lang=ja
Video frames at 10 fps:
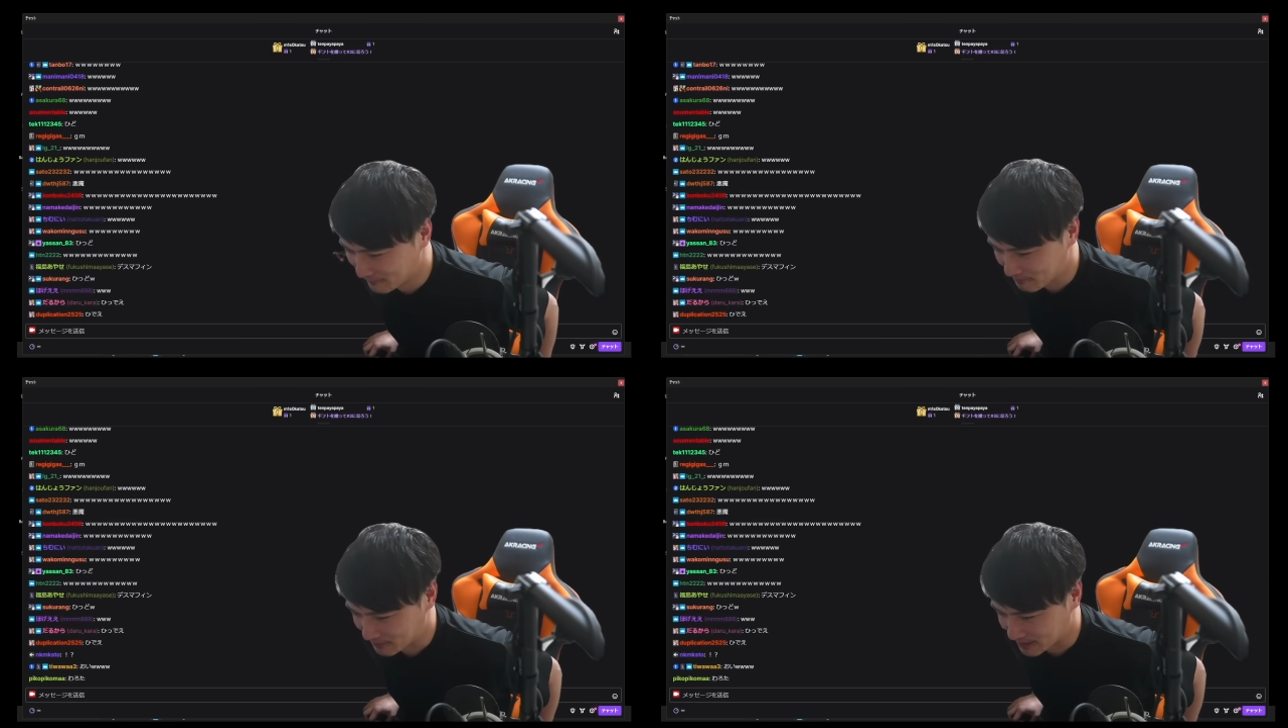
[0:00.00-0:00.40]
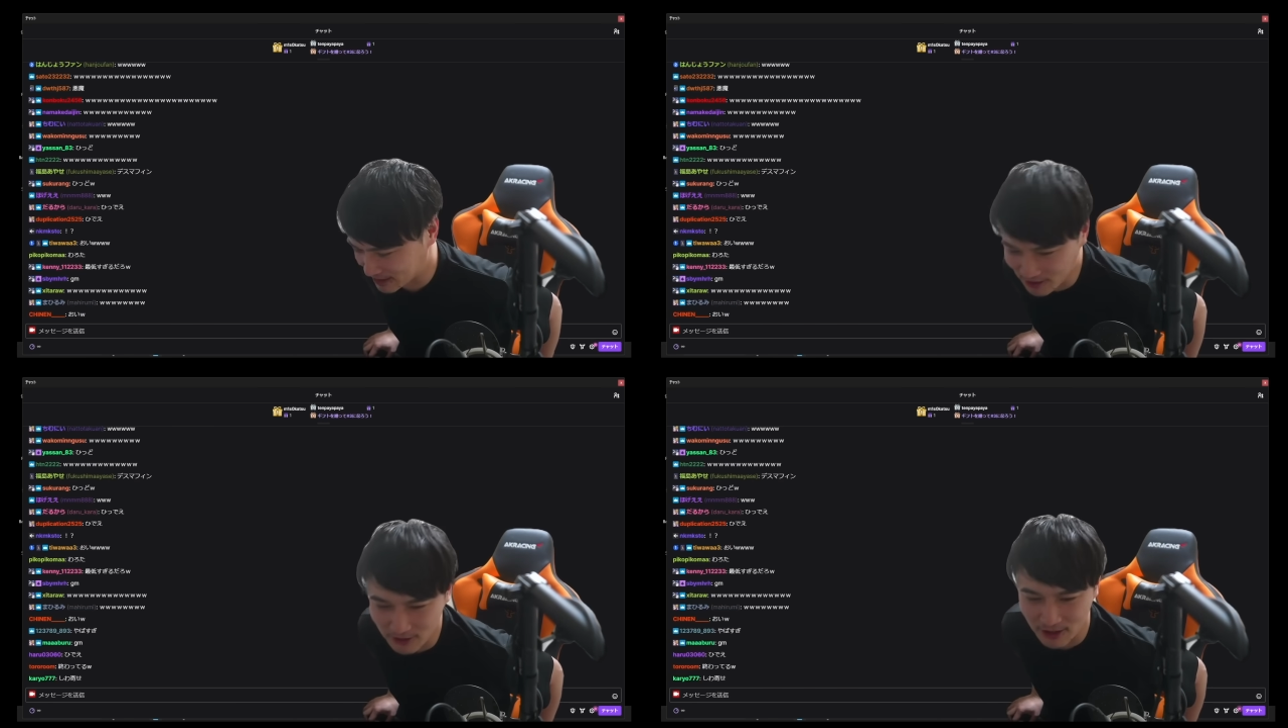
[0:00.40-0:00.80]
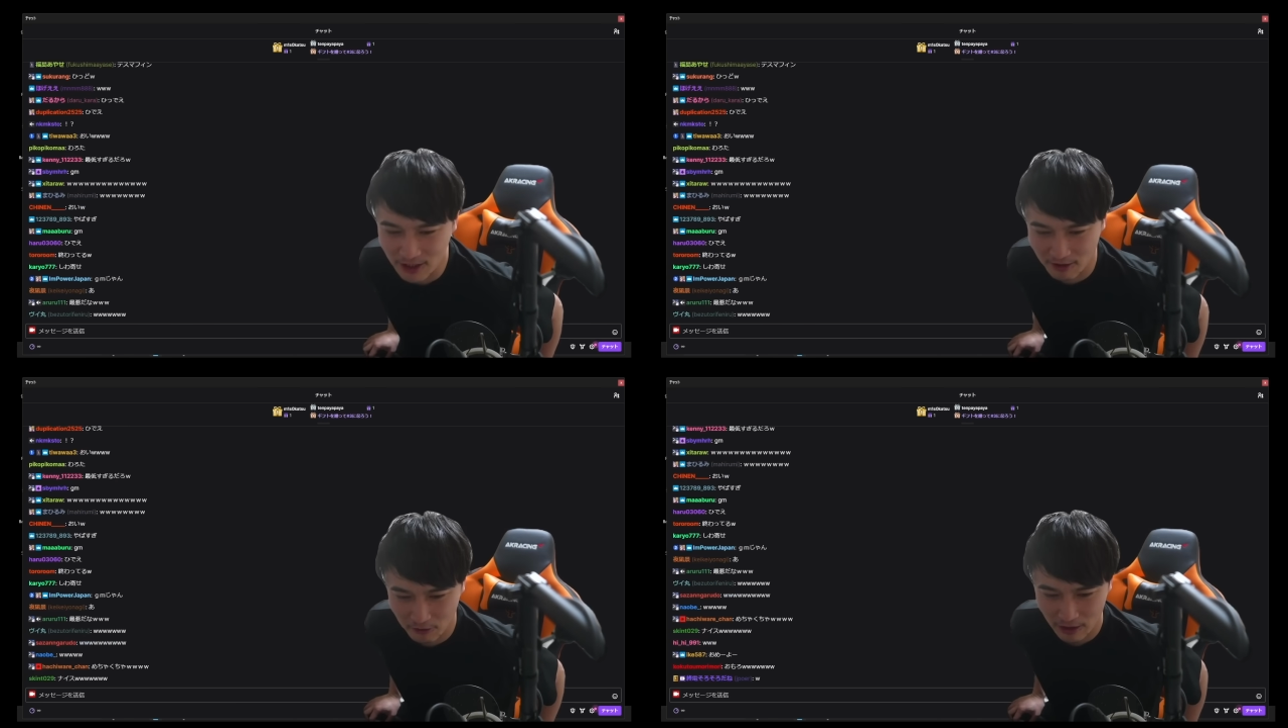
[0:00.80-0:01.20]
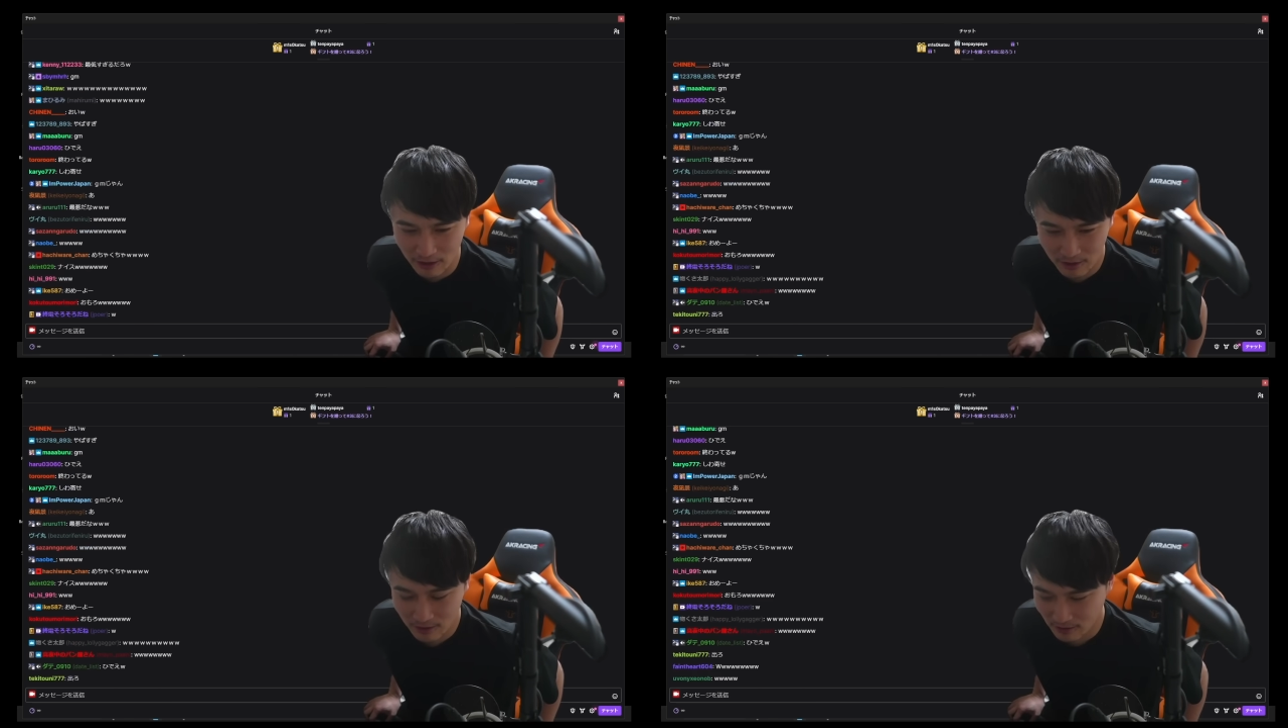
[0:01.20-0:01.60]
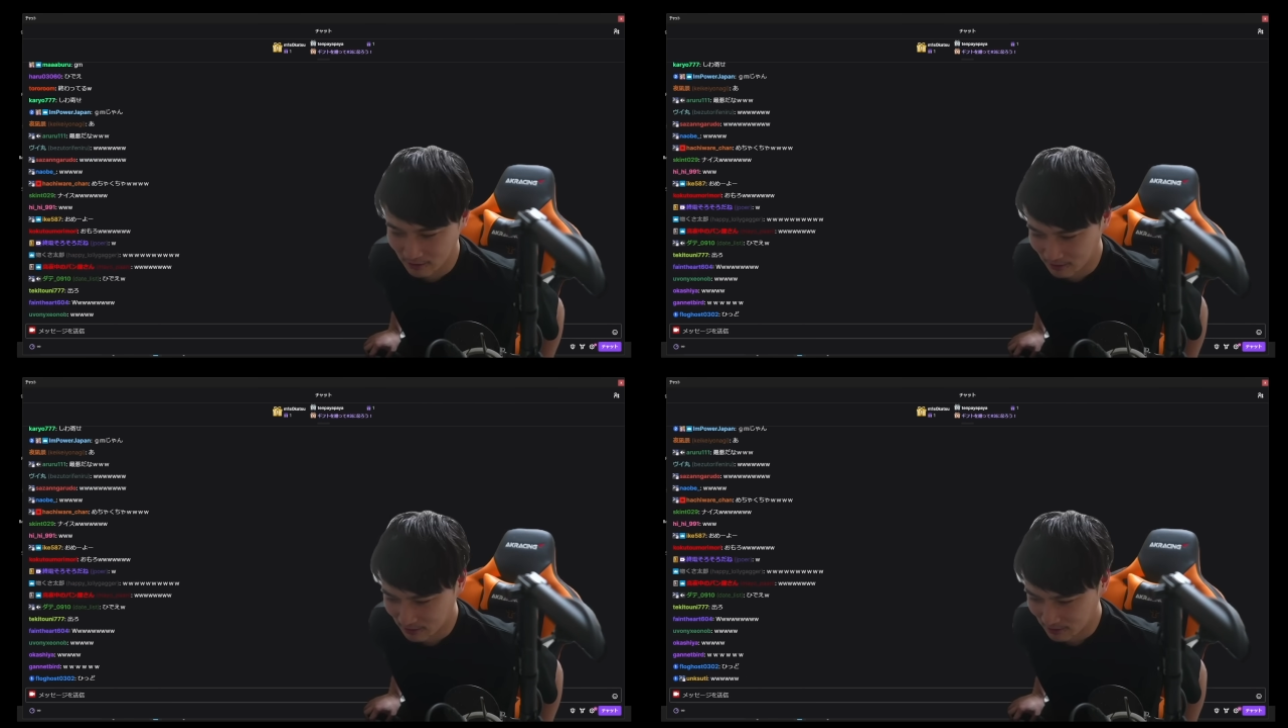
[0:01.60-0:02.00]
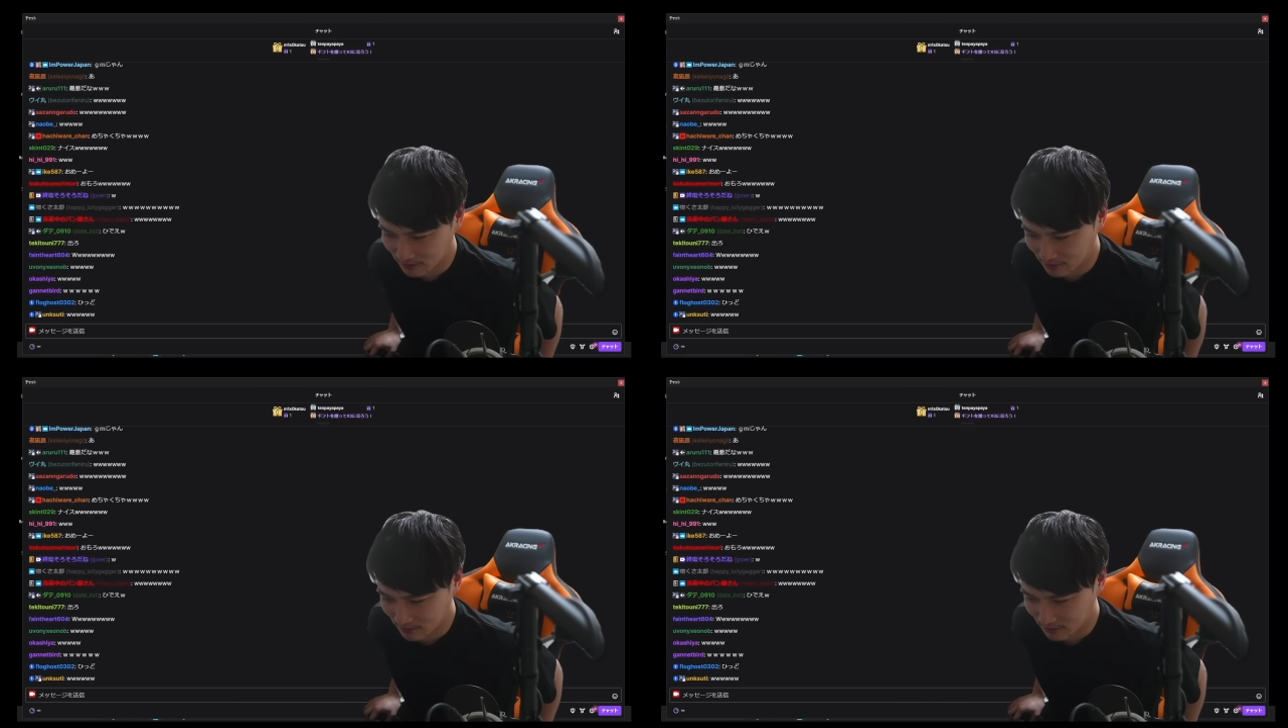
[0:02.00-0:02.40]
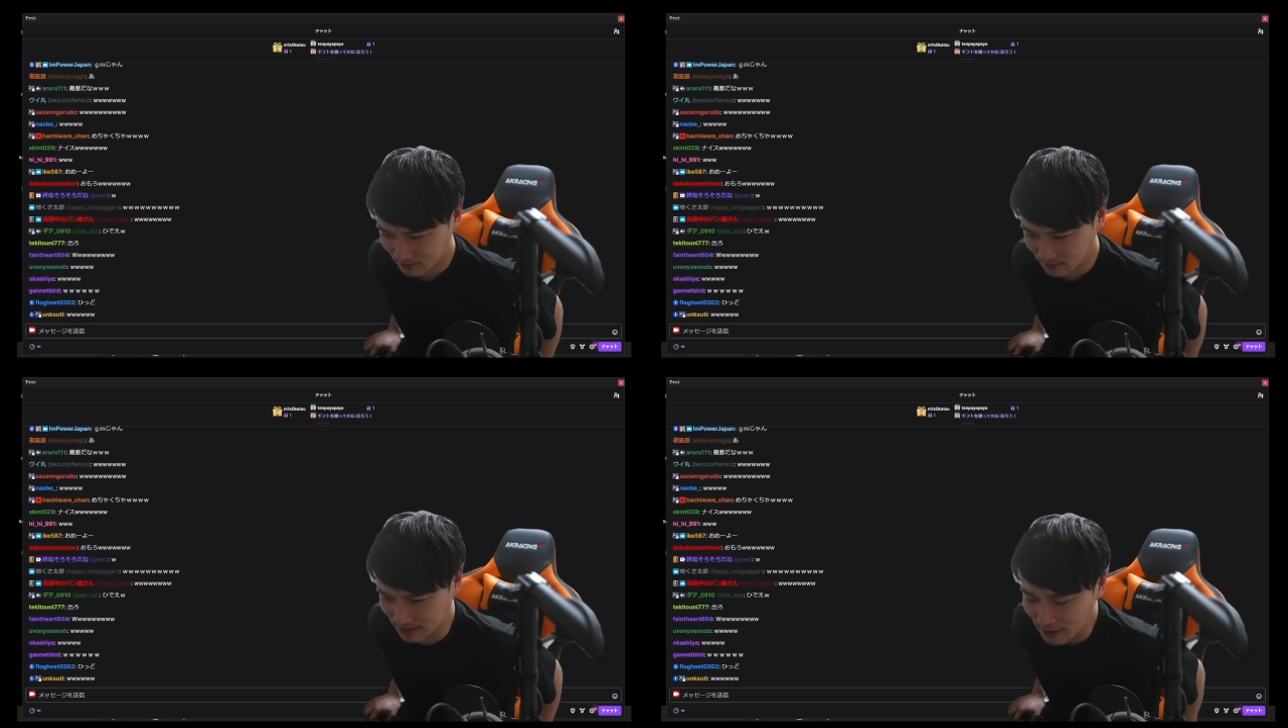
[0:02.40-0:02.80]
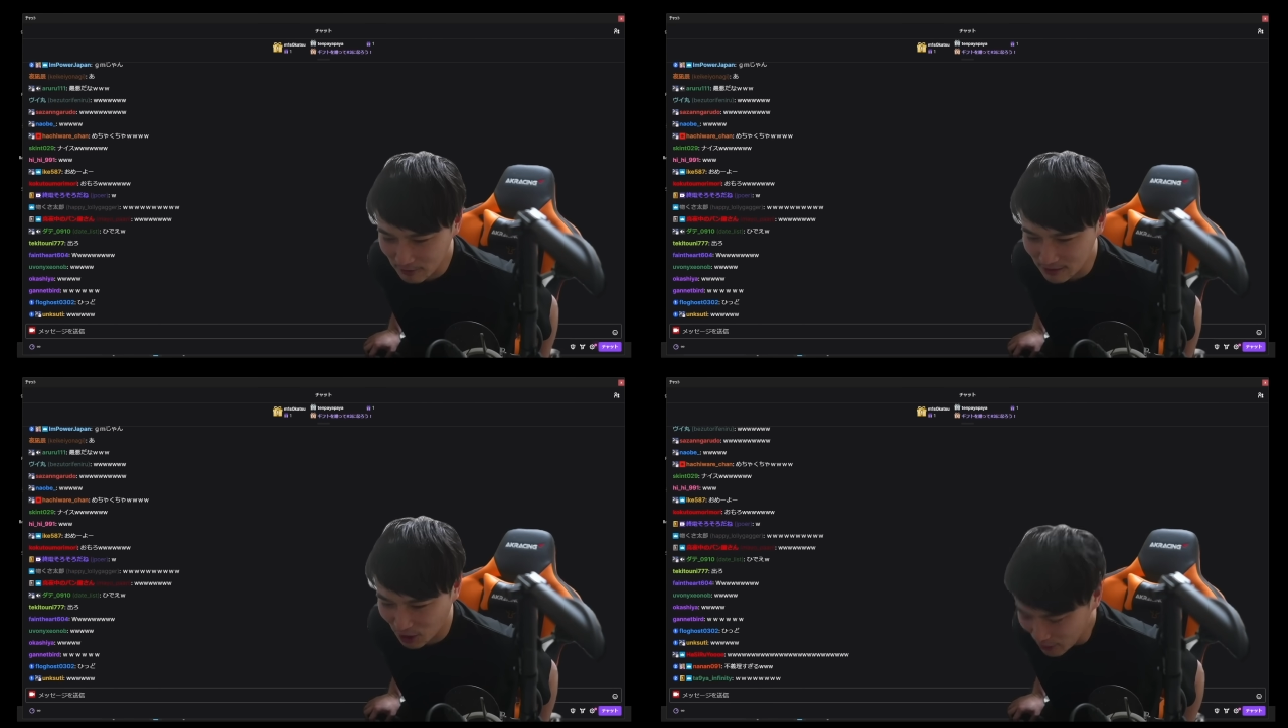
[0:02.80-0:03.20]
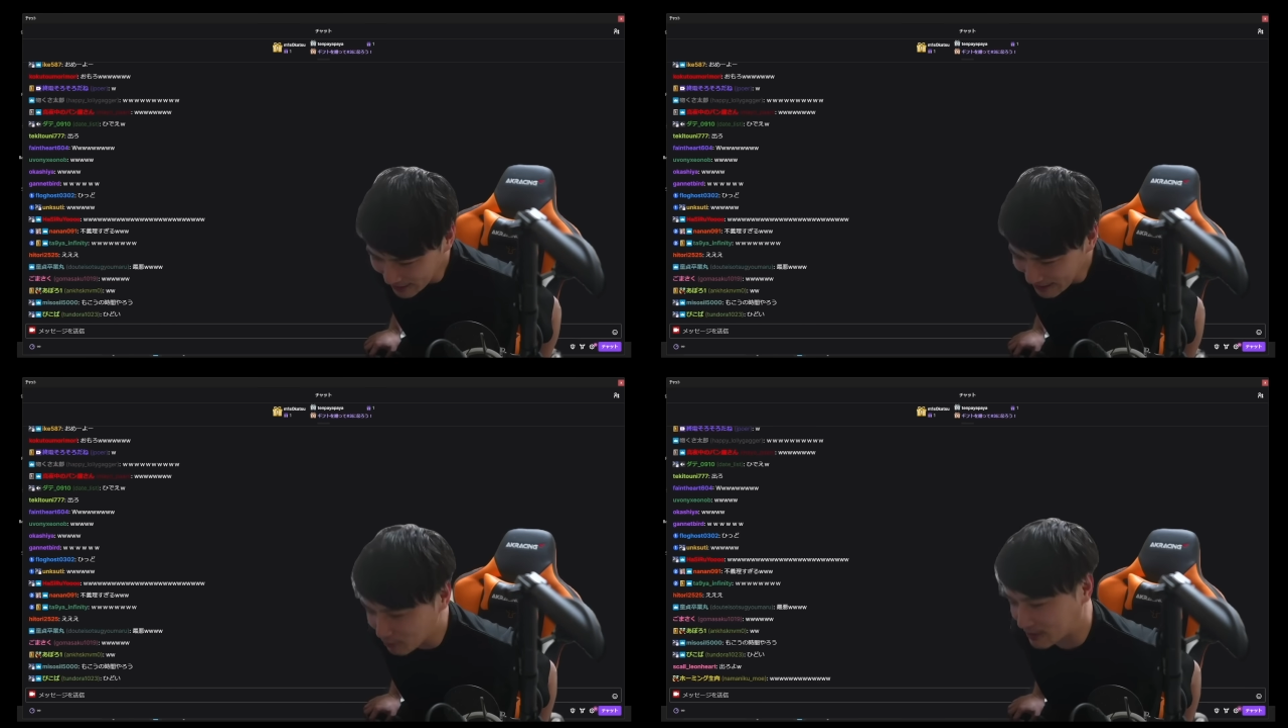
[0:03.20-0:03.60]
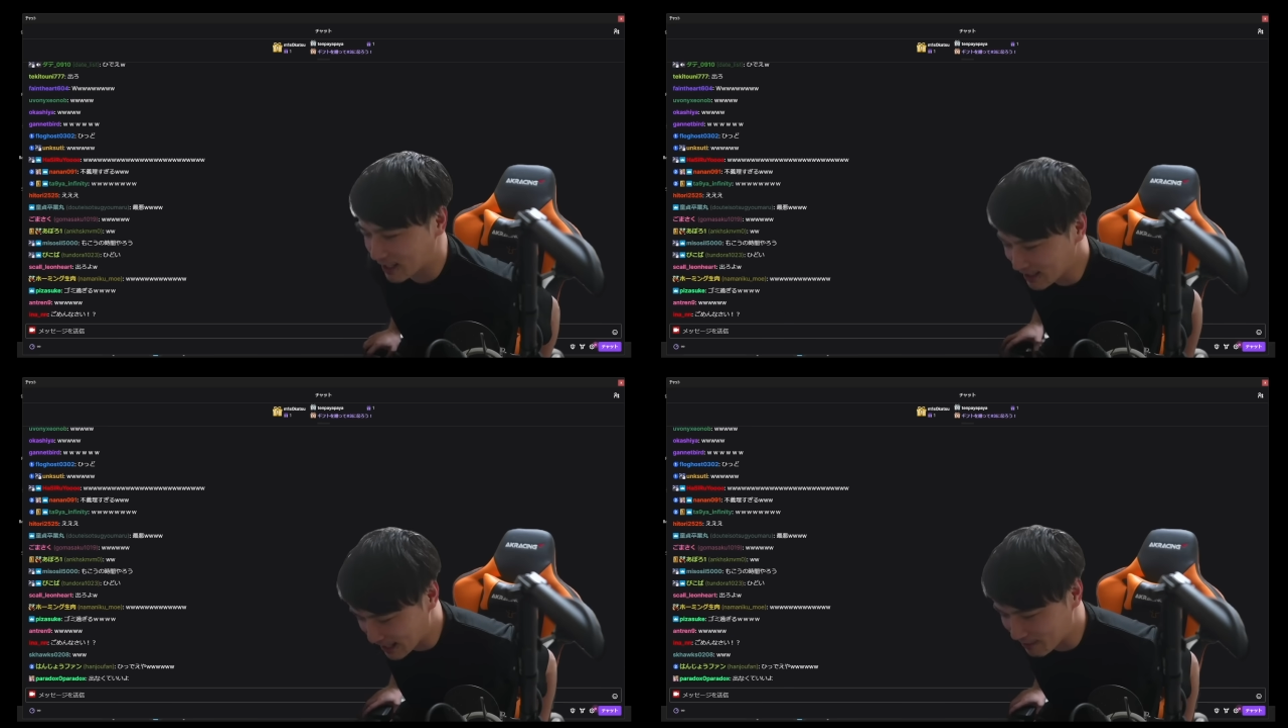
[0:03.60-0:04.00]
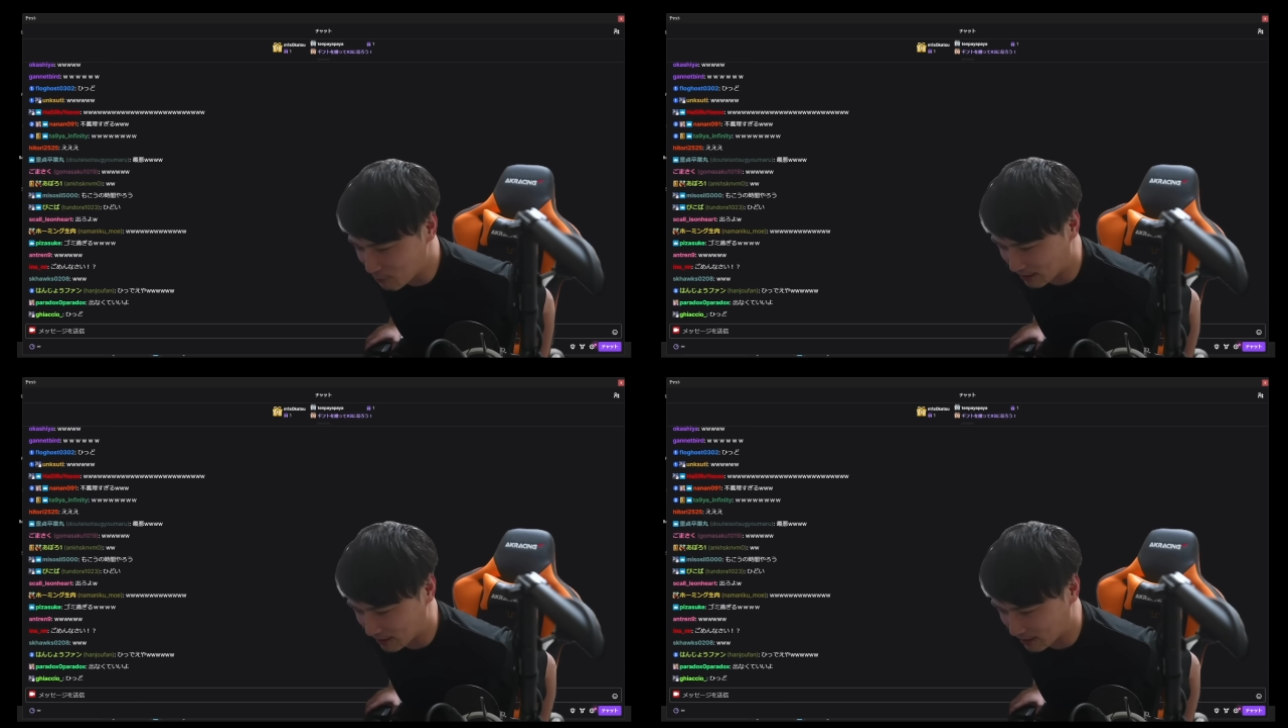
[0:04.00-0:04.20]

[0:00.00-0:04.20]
ひどすぎるわ、俺。でも、それでも出れないもんある